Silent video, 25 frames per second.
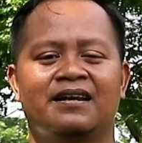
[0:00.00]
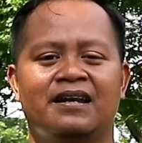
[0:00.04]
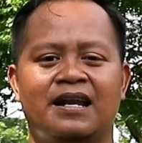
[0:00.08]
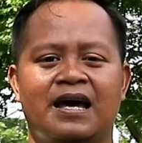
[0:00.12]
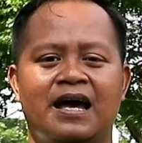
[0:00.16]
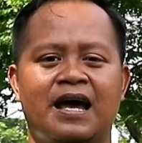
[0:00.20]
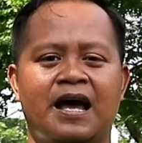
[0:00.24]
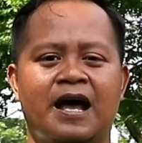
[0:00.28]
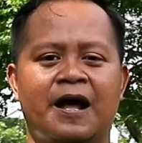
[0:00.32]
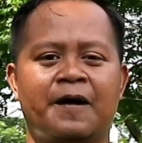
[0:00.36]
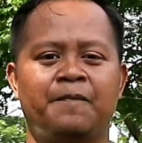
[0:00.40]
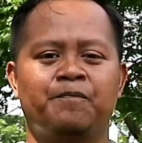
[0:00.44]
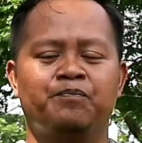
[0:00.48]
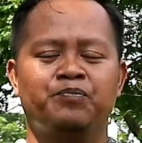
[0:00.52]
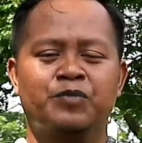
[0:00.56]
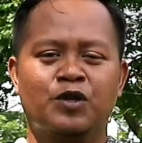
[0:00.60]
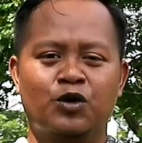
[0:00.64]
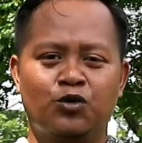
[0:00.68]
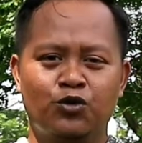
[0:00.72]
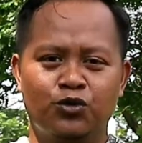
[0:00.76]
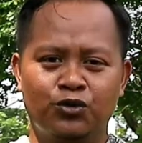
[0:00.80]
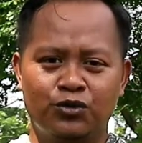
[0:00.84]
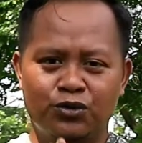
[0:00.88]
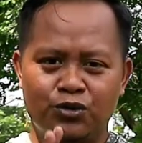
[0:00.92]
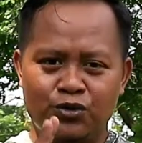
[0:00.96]
Nah,
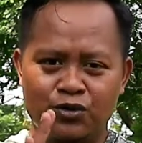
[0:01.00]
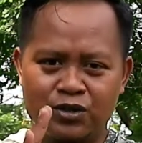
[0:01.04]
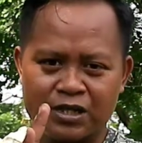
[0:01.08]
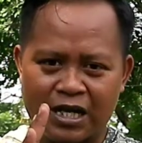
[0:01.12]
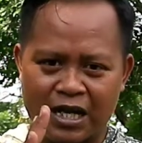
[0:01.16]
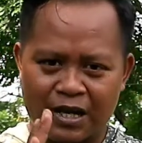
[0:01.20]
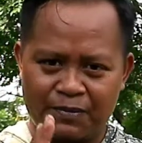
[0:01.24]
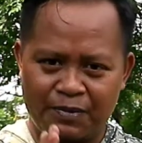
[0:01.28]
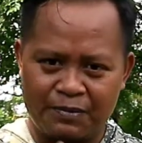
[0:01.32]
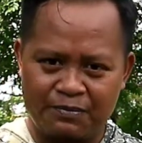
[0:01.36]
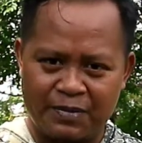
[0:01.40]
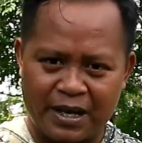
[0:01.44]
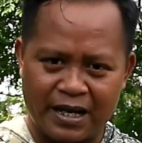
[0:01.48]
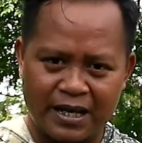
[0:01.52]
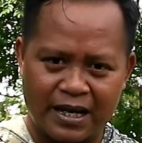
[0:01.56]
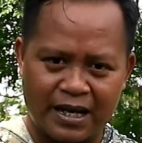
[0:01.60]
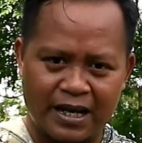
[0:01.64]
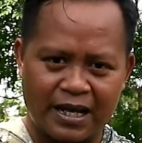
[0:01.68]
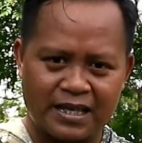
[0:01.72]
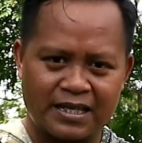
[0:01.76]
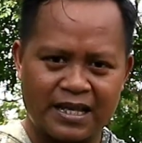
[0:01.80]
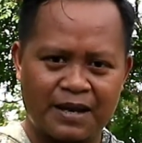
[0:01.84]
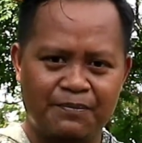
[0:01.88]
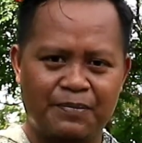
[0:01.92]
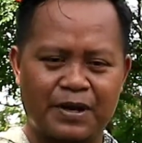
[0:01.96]
untuk cara
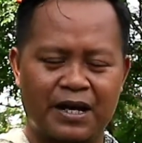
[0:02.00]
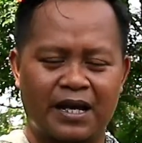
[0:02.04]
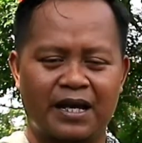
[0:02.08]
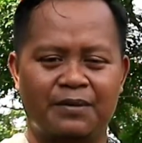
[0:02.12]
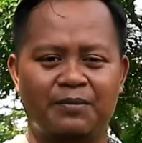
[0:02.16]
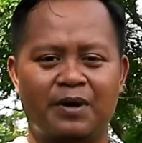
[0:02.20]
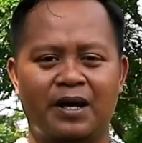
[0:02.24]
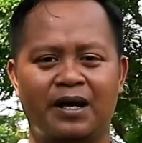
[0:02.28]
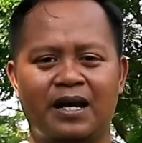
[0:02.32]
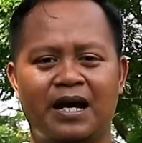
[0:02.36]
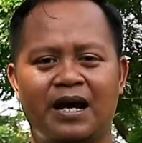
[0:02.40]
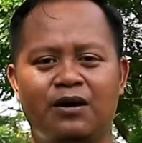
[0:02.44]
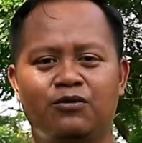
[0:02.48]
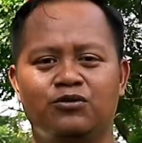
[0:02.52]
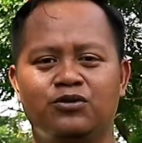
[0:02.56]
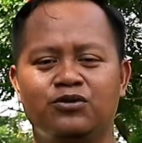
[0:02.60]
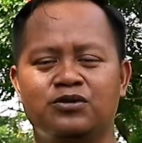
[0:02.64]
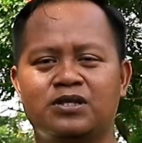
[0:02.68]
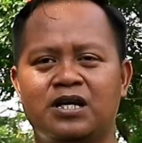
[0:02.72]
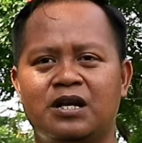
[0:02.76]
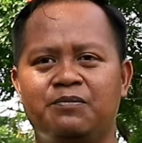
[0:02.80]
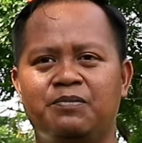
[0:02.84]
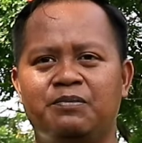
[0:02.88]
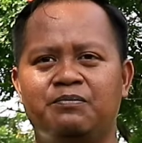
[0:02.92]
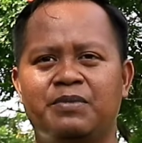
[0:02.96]
pembayarannya bagaimana? Untuk
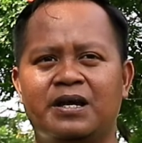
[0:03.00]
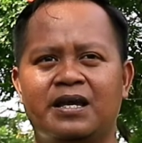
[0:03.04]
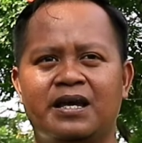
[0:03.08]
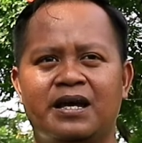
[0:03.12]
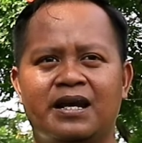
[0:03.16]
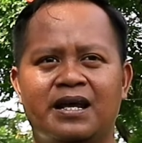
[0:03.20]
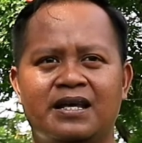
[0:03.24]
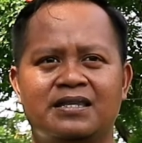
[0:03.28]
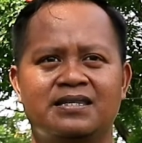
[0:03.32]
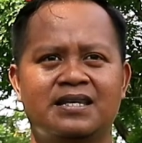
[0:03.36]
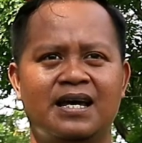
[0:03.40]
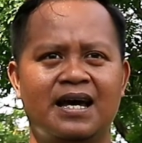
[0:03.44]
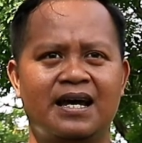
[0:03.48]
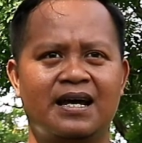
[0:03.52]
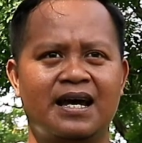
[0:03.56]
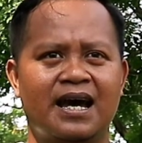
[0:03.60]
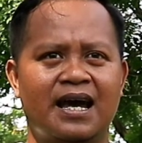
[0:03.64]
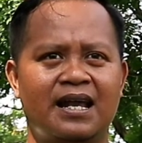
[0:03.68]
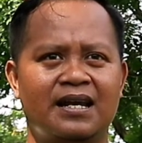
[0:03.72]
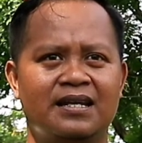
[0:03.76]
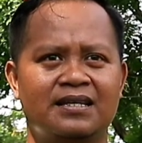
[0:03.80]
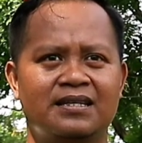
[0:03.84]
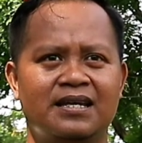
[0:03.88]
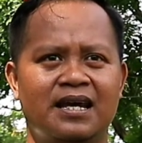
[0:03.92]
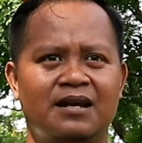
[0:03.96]
cara pembayarannya
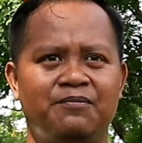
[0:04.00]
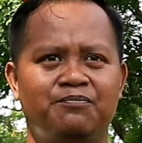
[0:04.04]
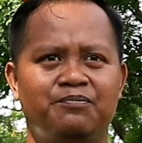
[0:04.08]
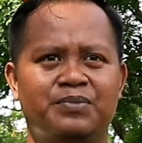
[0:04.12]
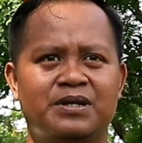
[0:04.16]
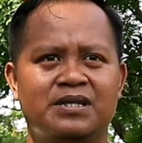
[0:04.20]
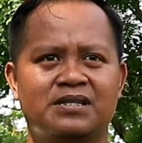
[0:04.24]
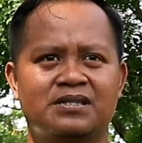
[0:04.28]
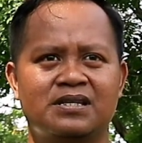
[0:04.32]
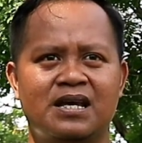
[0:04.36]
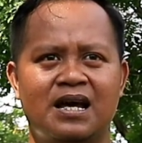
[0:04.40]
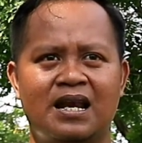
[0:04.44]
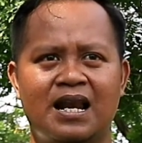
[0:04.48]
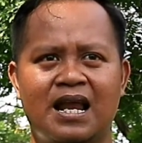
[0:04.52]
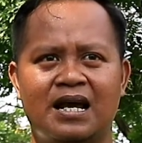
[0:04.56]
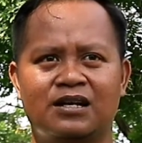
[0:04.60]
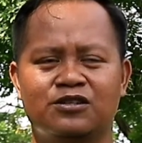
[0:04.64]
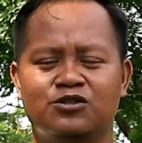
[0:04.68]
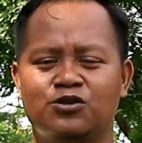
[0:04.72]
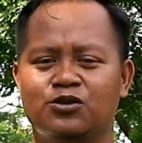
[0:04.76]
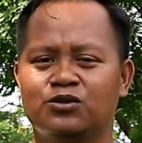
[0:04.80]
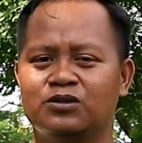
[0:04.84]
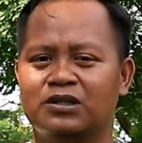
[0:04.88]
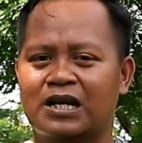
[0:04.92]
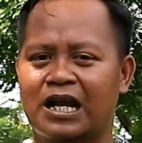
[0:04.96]
kalian bisa
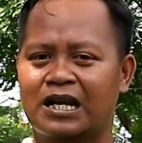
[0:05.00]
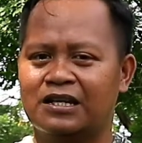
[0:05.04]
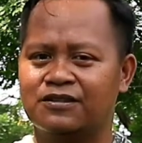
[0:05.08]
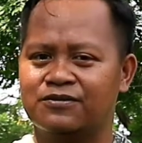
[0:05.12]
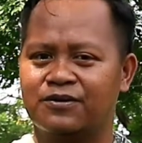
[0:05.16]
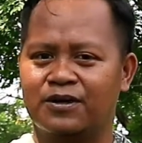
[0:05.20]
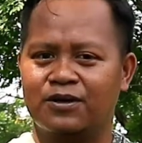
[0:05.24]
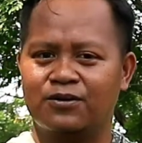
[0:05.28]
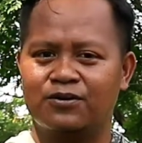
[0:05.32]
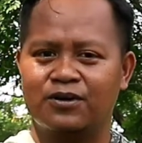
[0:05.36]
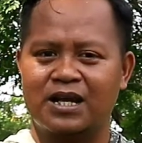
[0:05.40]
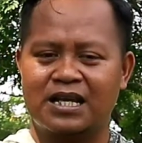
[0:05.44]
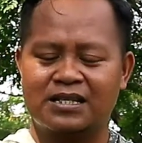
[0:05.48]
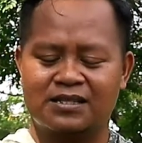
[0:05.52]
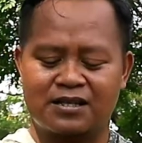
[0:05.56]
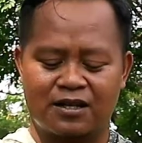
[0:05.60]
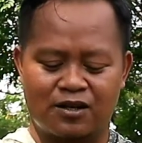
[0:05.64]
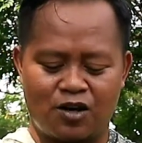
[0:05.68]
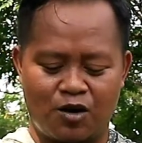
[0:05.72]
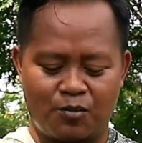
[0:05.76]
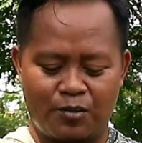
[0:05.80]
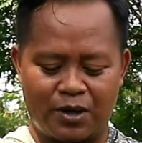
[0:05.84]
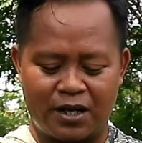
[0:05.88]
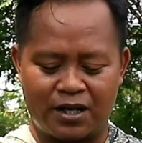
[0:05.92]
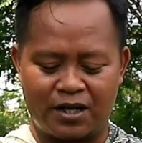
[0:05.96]
langsung transfer lunas ke
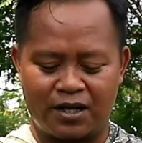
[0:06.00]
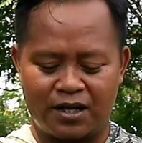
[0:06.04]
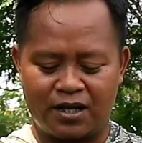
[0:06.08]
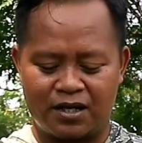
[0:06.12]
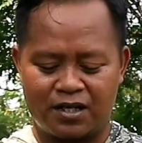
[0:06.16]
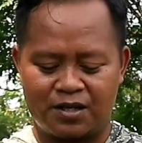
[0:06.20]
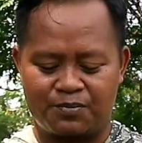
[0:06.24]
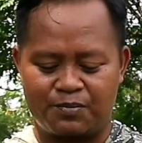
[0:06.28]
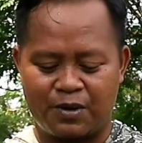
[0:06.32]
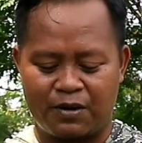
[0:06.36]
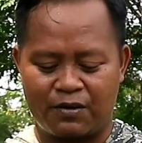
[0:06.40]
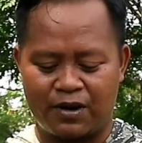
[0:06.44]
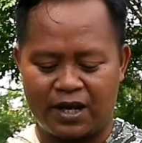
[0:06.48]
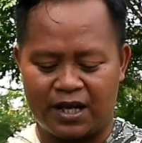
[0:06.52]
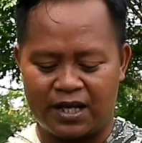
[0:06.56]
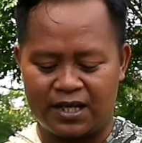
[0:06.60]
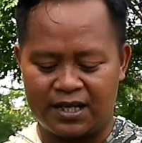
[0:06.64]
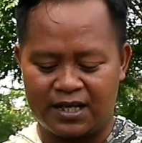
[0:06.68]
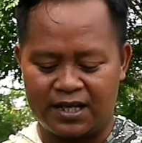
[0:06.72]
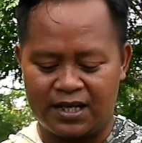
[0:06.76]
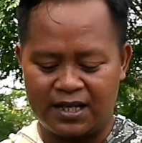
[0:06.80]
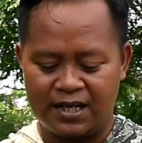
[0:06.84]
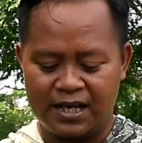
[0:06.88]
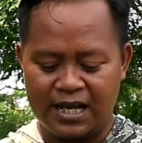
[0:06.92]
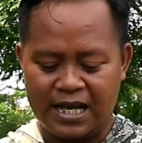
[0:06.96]
nomor rekening di bawah
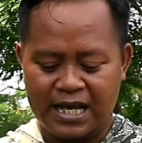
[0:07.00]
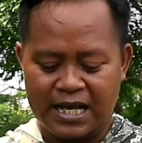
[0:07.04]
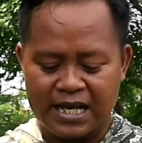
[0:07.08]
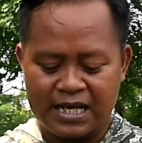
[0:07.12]
ini.